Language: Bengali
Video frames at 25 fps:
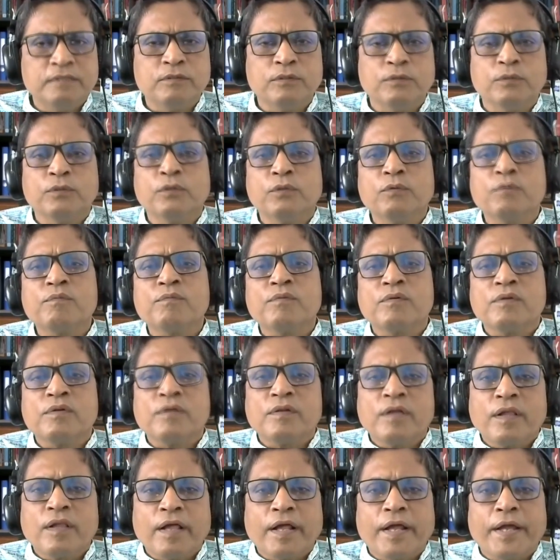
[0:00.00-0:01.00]
হলো
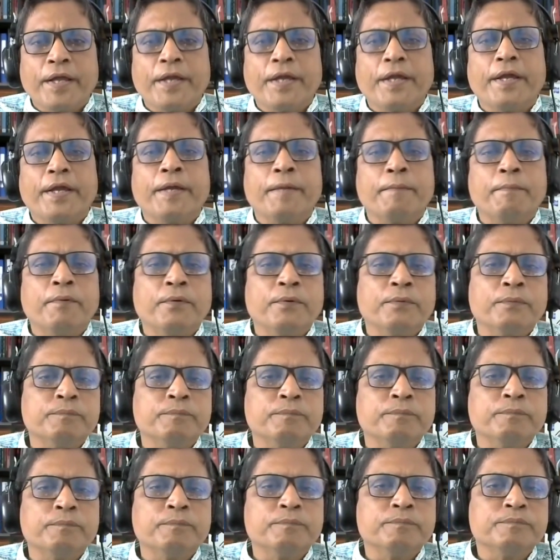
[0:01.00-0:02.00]
এবং
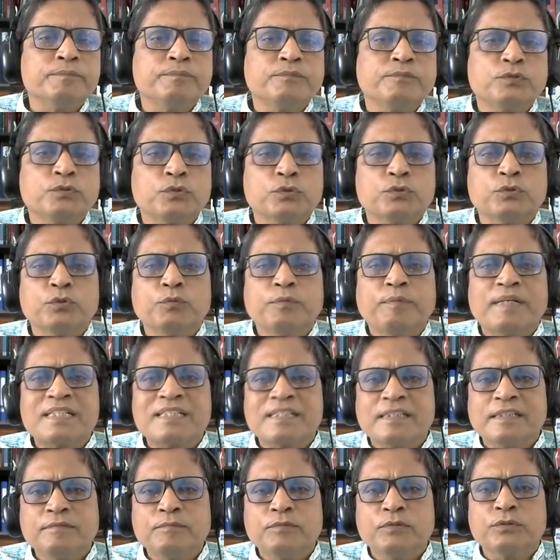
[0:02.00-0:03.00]
চোদ্দ
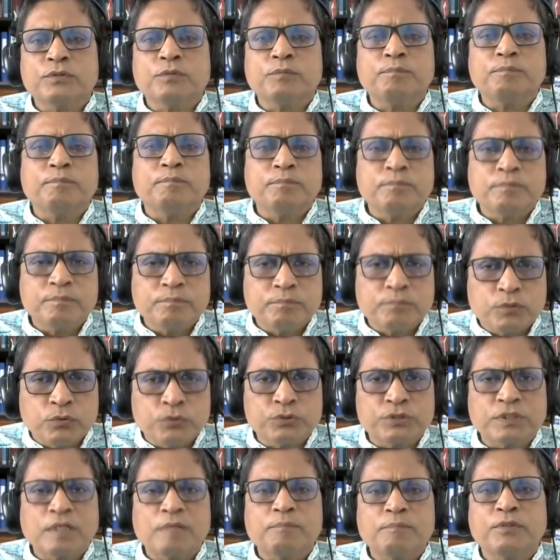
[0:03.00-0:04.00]
পার্সেন্ট মতো
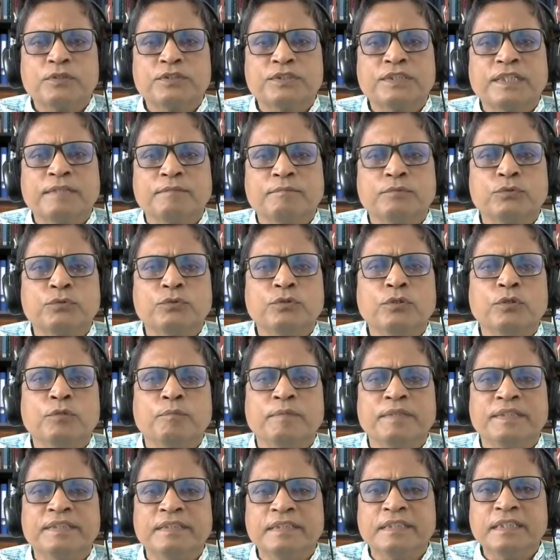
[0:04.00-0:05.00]
খুচরা পর্যায়ে মূল্য
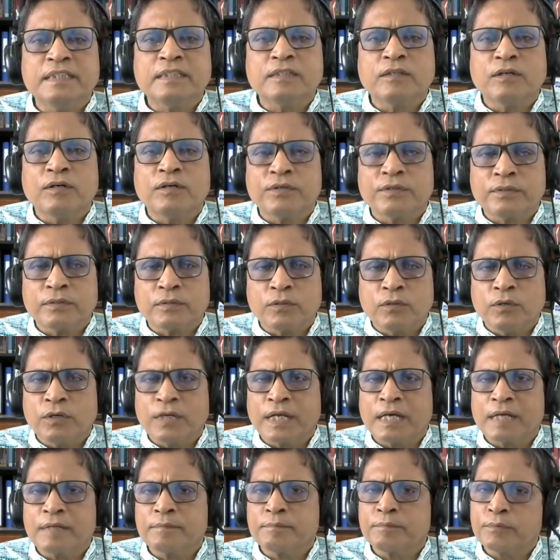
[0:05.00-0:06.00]
বৃদ্ধি
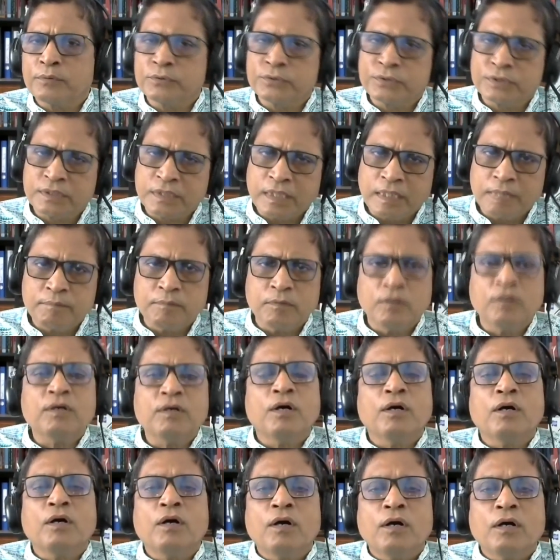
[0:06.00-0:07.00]
করার প্রস্তাব
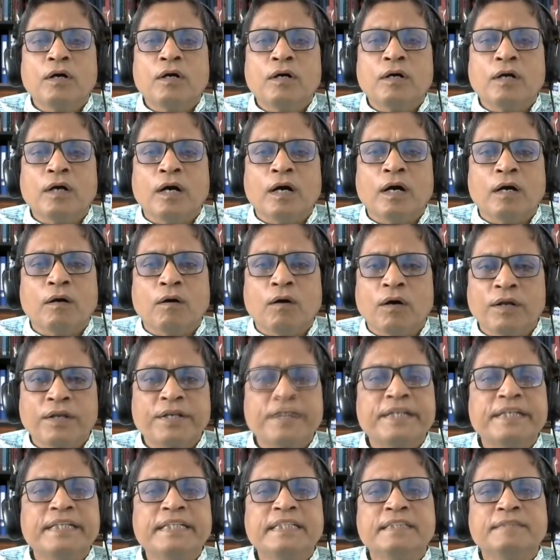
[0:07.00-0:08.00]

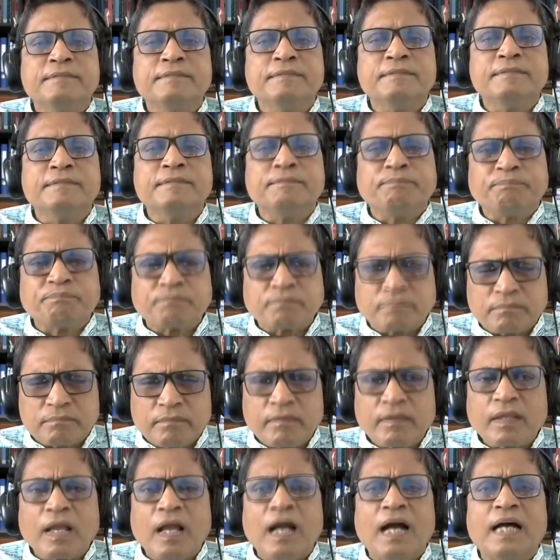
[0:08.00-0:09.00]
অলরেডি
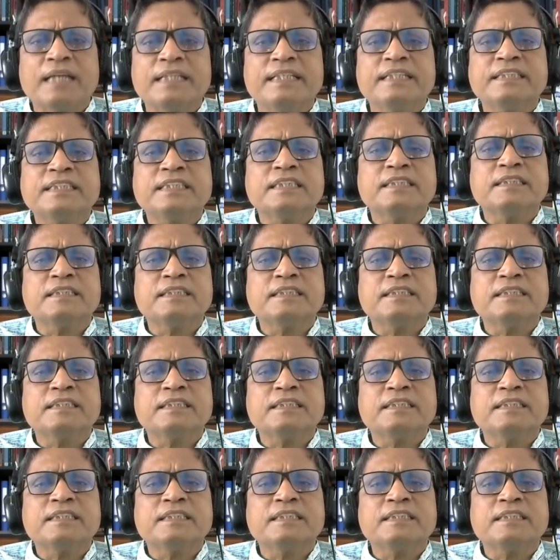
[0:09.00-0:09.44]
আদেশের